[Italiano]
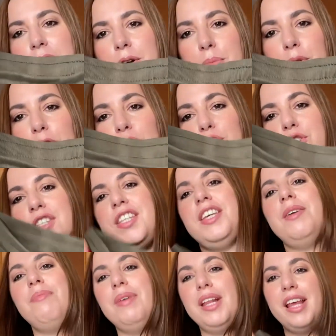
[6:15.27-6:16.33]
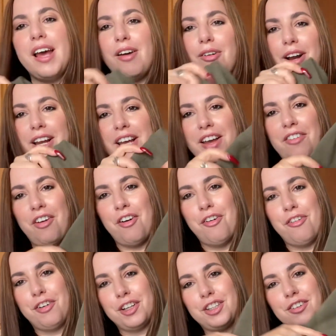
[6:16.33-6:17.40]
Molto simili a quelli che vi
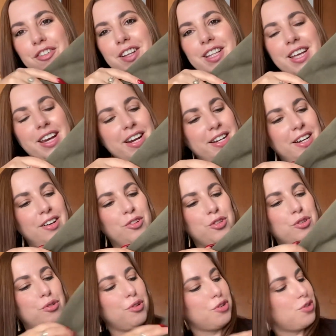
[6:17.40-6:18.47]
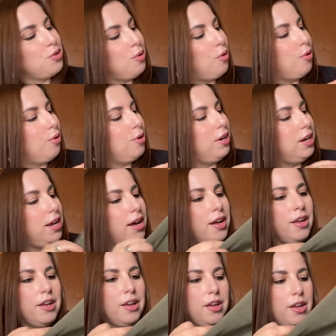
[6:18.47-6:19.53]
avevo fatto vedere nello scorso haul.
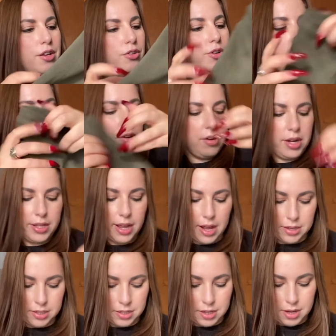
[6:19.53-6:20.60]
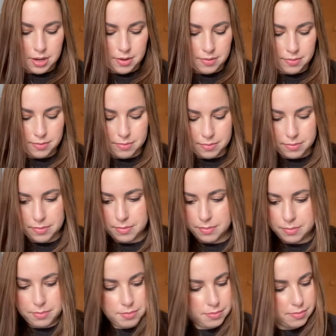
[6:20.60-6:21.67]
Non hanno le tasche,
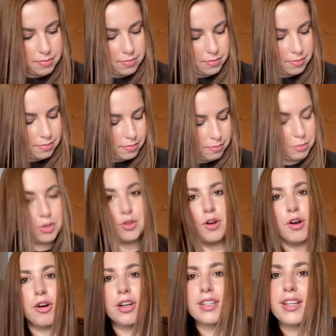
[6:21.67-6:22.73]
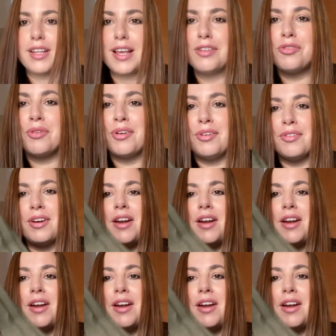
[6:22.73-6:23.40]
Mm, mi sono accorta adesso che non